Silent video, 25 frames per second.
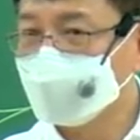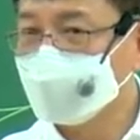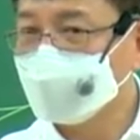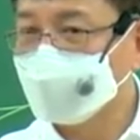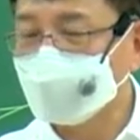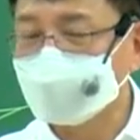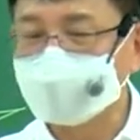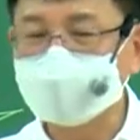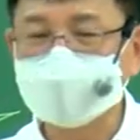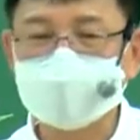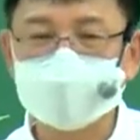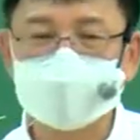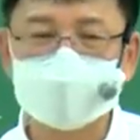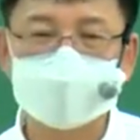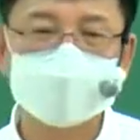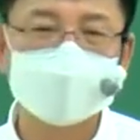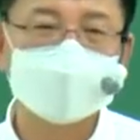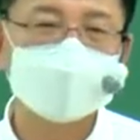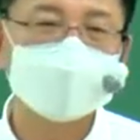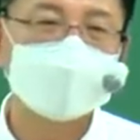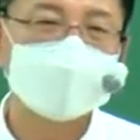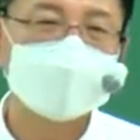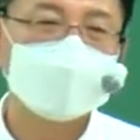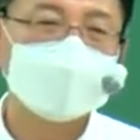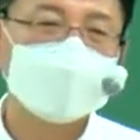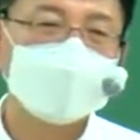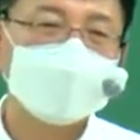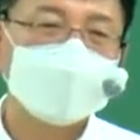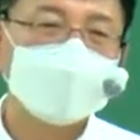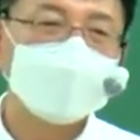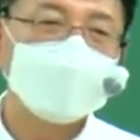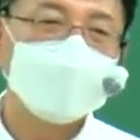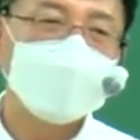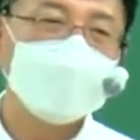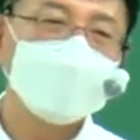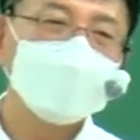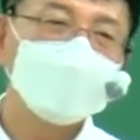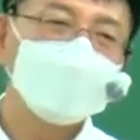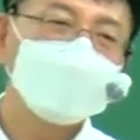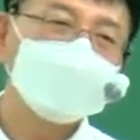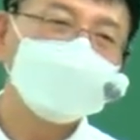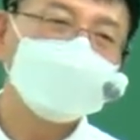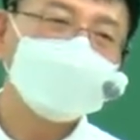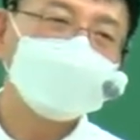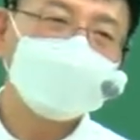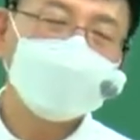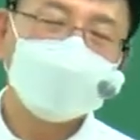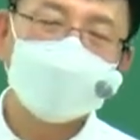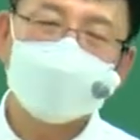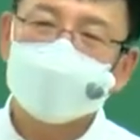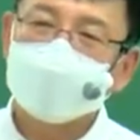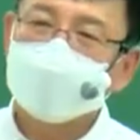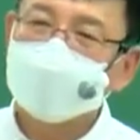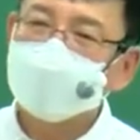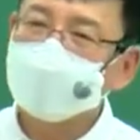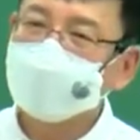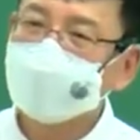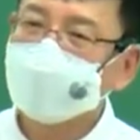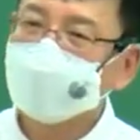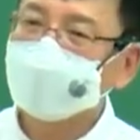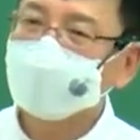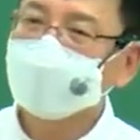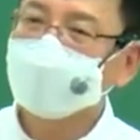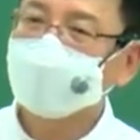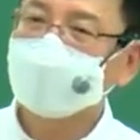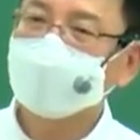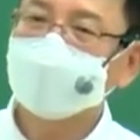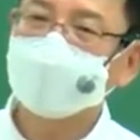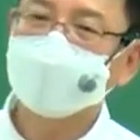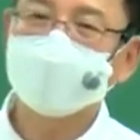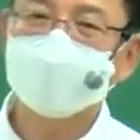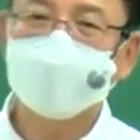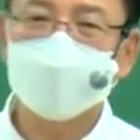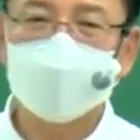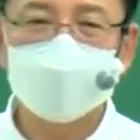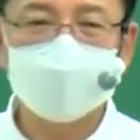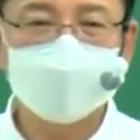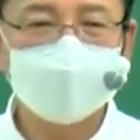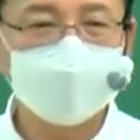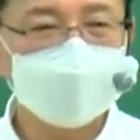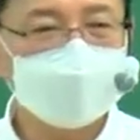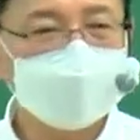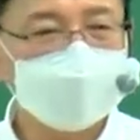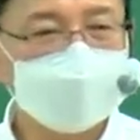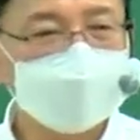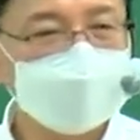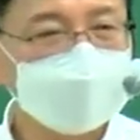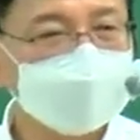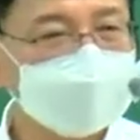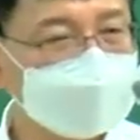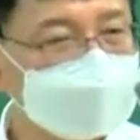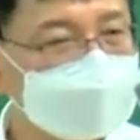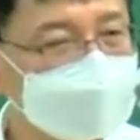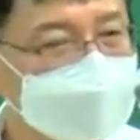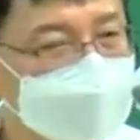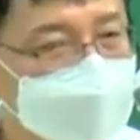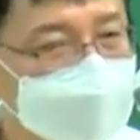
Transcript: 아니, 매수인이 대금 채권을 매도인이 이어받은